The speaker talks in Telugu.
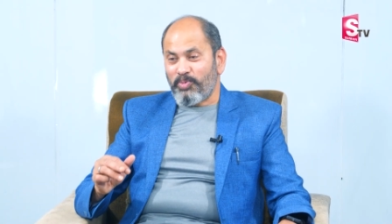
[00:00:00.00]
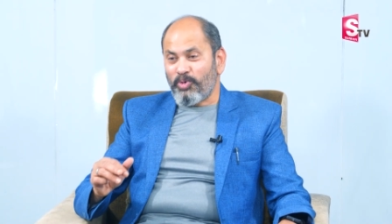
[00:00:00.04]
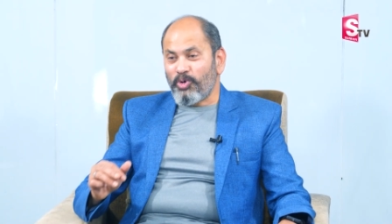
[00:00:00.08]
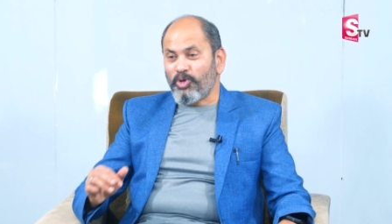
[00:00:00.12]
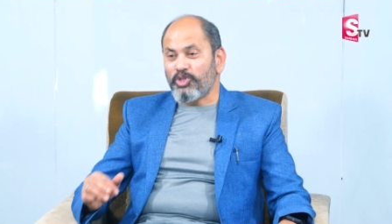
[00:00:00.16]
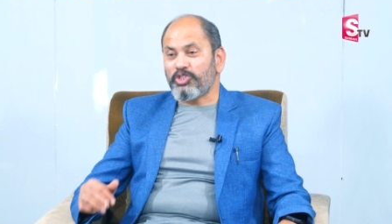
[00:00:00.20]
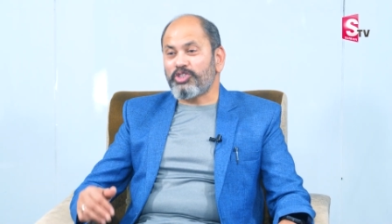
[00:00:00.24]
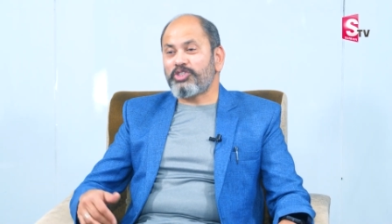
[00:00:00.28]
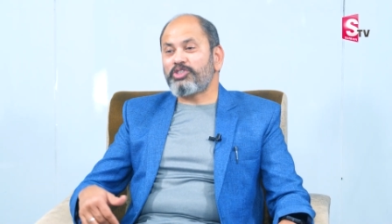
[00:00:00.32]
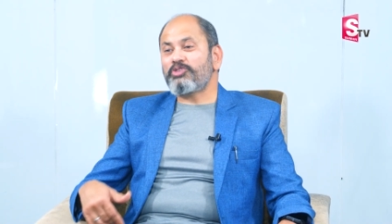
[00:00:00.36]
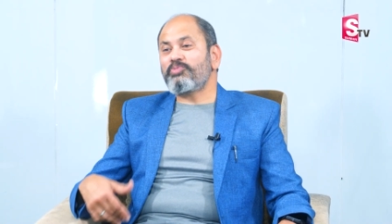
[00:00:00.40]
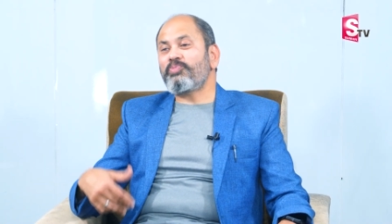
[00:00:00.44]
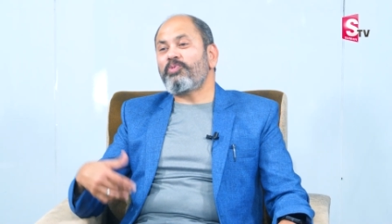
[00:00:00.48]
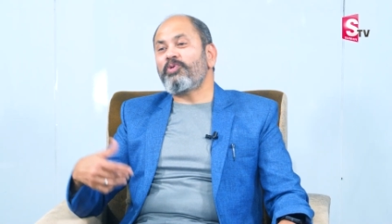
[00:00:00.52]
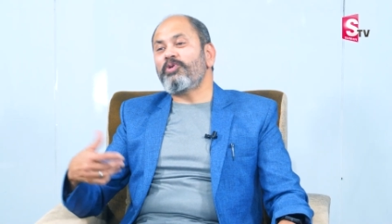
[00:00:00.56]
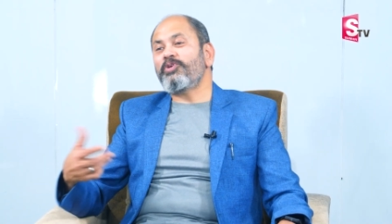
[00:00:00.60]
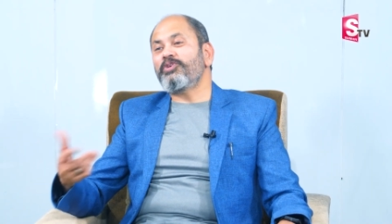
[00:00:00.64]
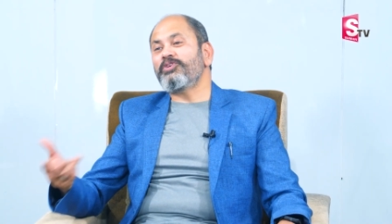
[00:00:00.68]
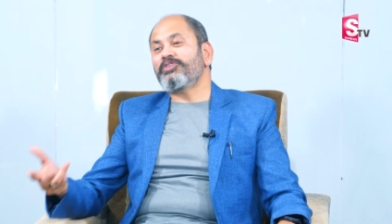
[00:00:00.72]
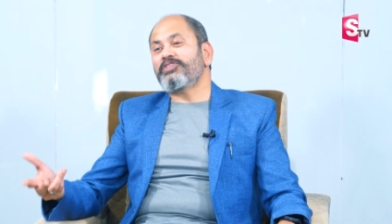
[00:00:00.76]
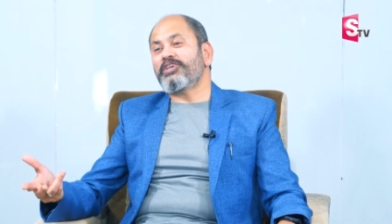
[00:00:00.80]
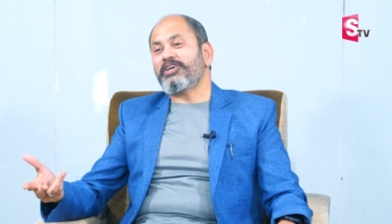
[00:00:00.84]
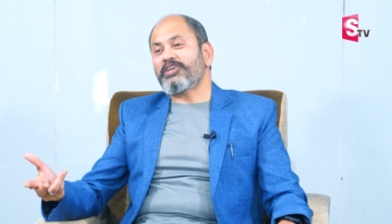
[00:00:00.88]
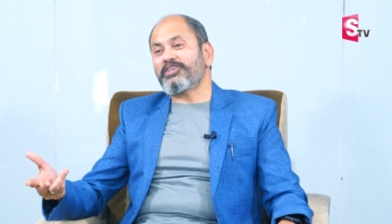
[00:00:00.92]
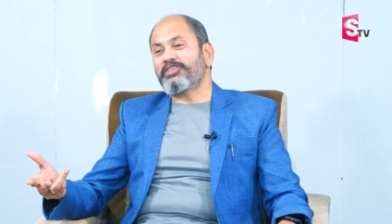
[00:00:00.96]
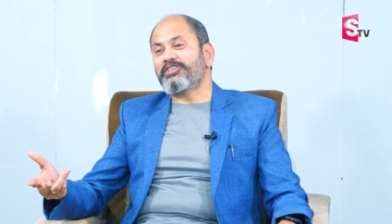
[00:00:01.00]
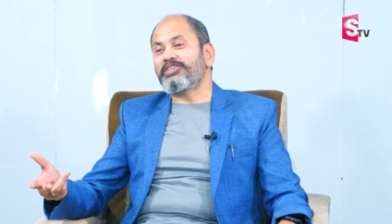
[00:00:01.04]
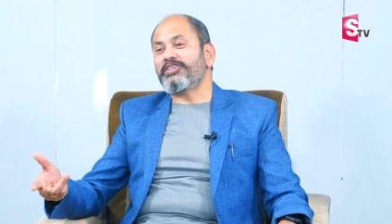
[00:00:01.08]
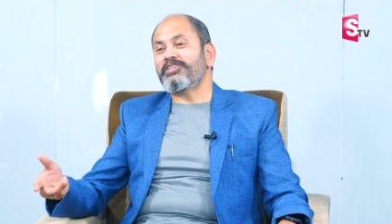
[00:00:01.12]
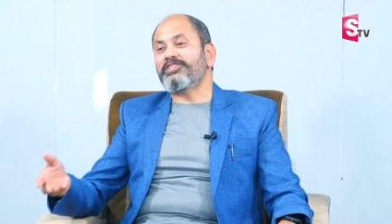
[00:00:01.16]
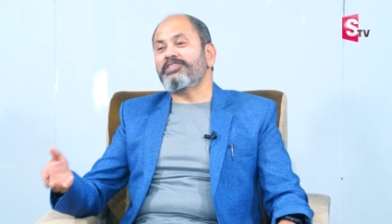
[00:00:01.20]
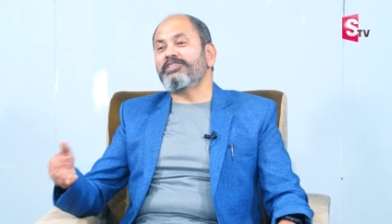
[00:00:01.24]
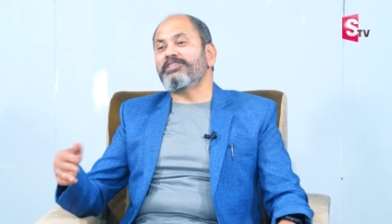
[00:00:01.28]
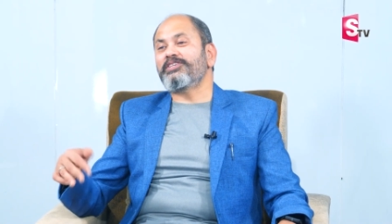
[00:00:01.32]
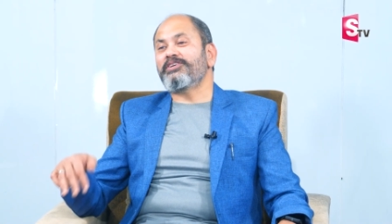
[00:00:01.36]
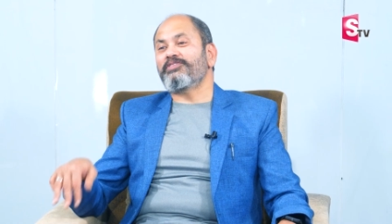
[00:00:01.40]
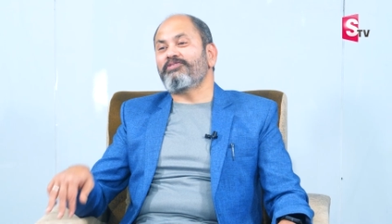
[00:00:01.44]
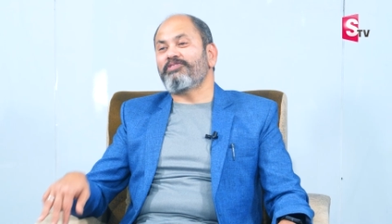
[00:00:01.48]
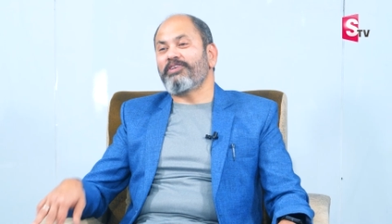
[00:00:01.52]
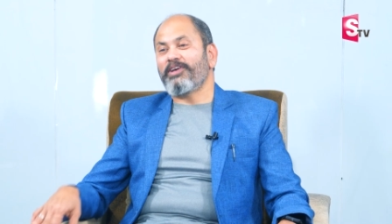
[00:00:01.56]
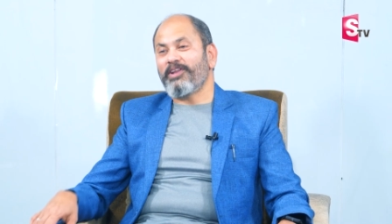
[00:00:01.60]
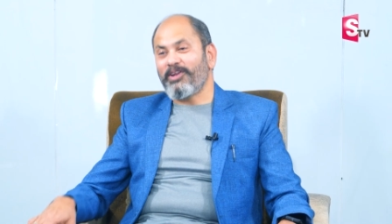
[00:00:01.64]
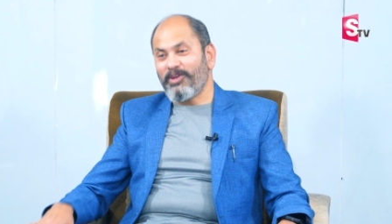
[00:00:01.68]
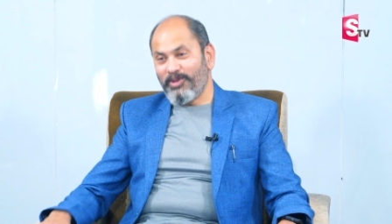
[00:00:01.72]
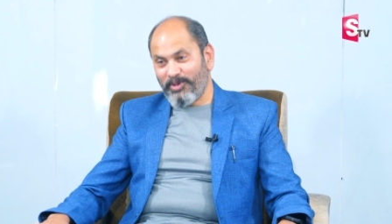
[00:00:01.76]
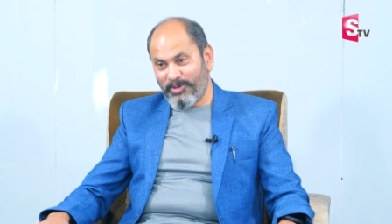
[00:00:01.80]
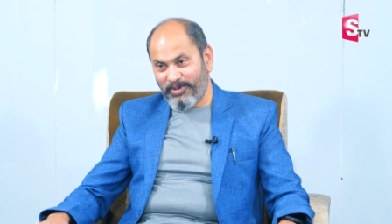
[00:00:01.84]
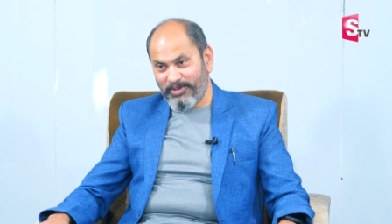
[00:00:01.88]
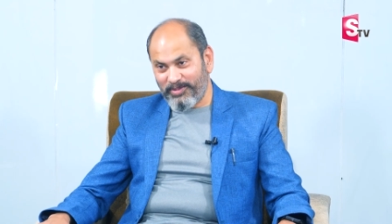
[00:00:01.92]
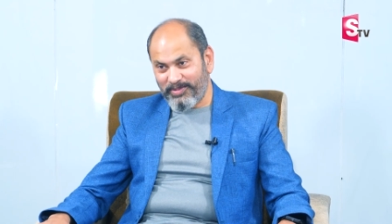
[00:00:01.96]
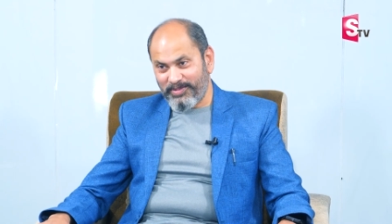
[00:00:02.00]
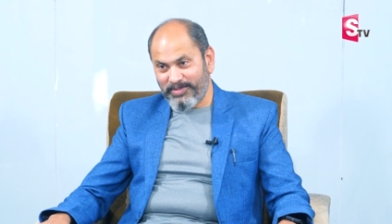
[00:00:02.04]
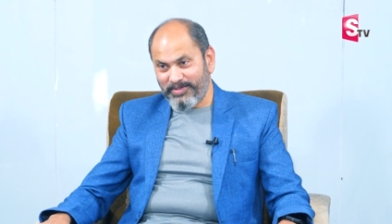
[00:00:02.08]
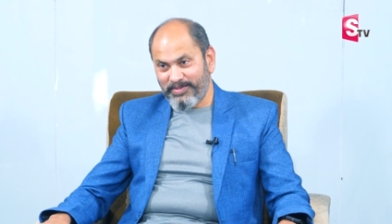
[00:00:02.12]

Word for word: పోస్ట్ పోన్డ్ సక్సెస్ ఇస్ అ ఫెయిల్యూర్